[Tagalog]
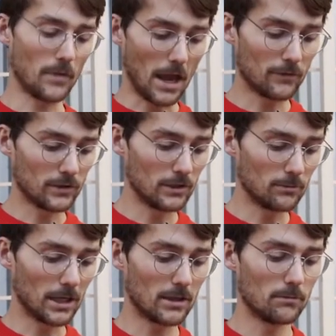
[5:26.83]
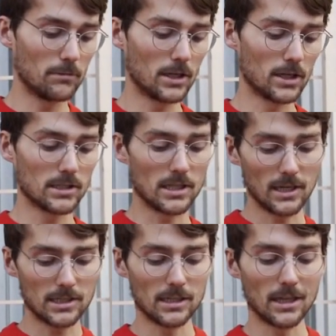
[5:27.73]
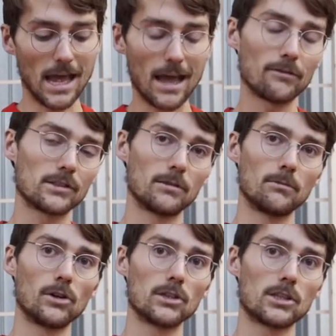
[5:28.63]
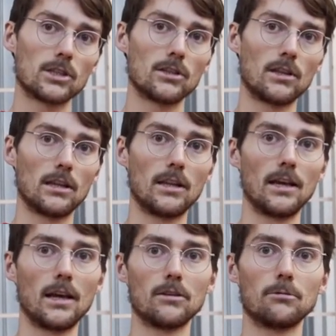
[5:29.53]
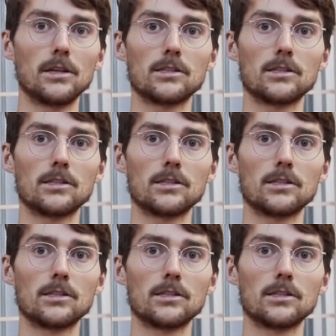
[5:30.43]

Kakailanganin nila ang pagpapatayo pagkatapos mong gumawa ng